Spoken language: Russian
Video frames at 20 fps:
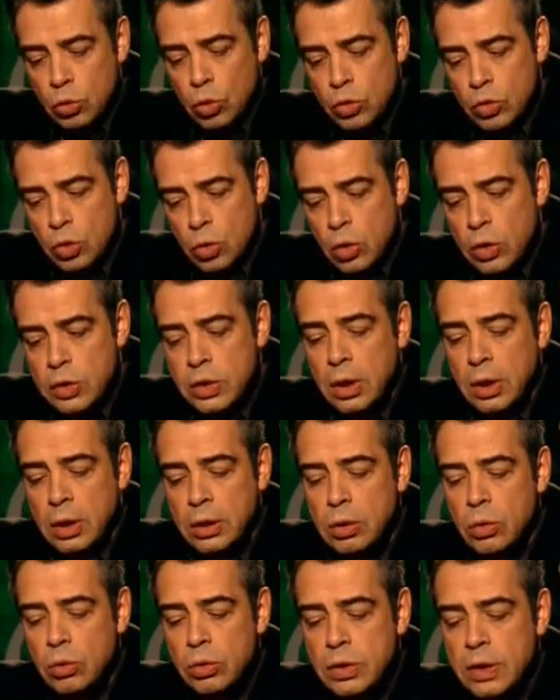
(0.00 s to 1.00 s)
но с другой
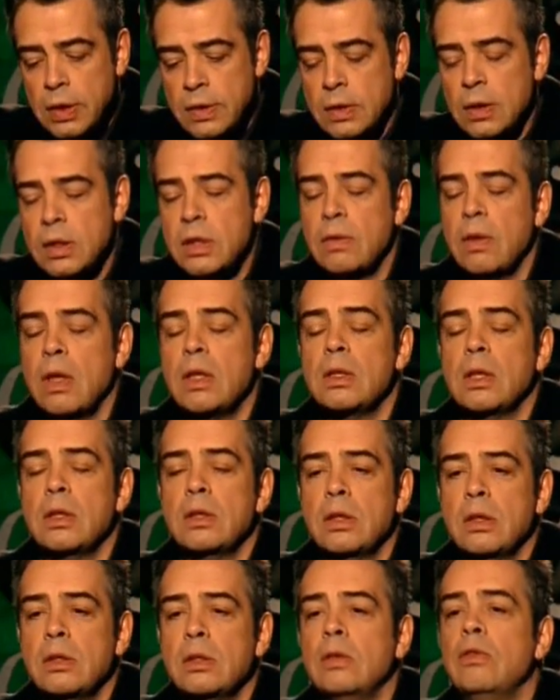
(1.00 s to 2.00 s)
стороны он тесно
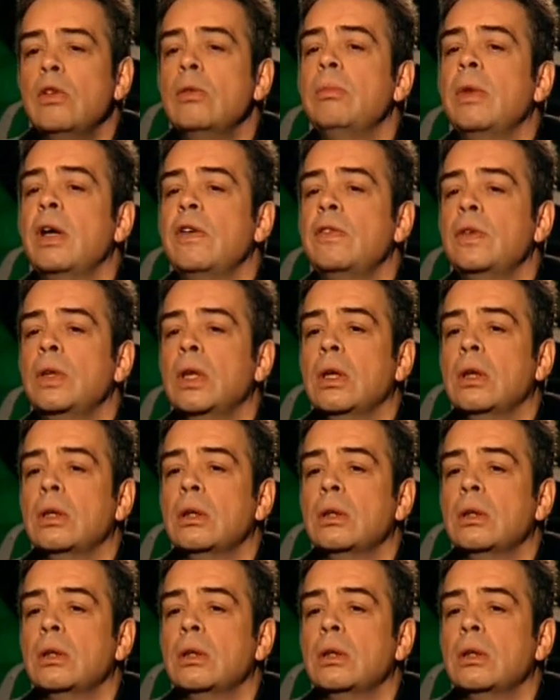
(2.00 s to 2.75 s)
связан со словом «мафия».